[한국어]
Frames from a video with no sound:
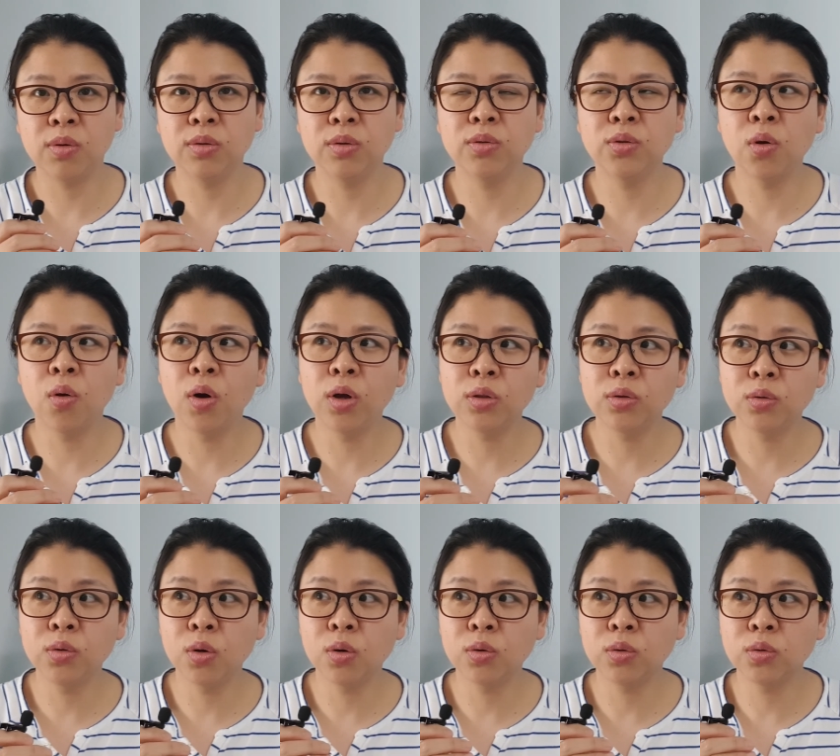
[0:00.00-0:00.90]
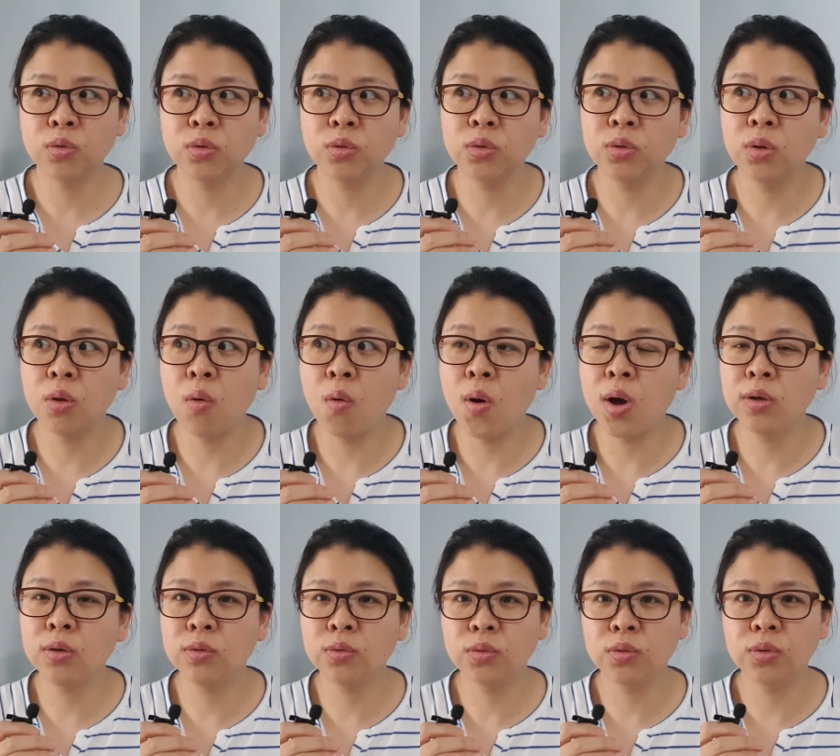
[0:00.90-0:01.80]
그래서 저 같은 경우는
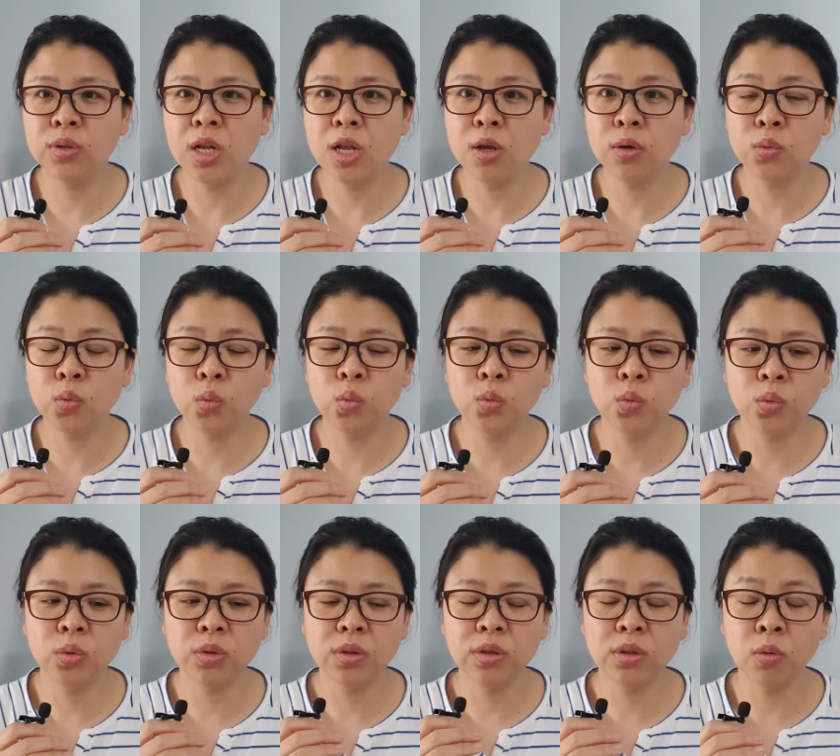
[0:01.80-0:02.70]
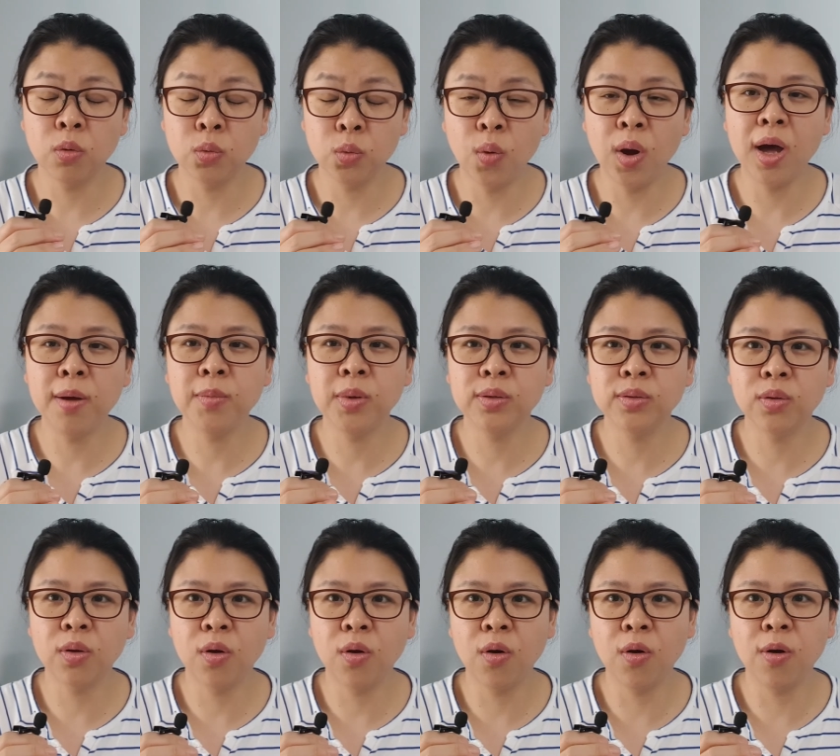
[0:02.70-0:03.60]
어학연수를 1년 정도
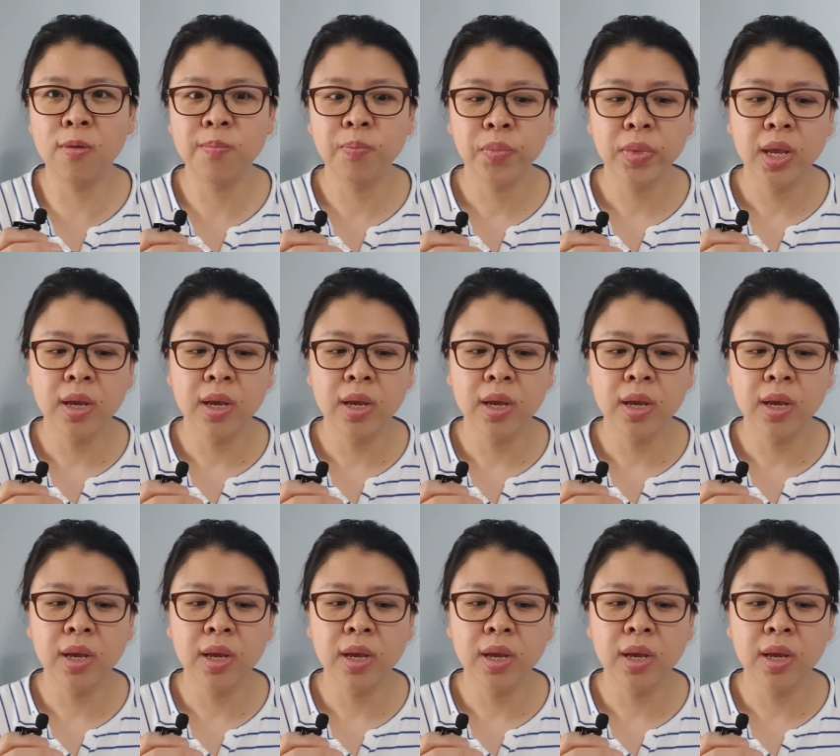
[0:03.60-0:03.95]
하면서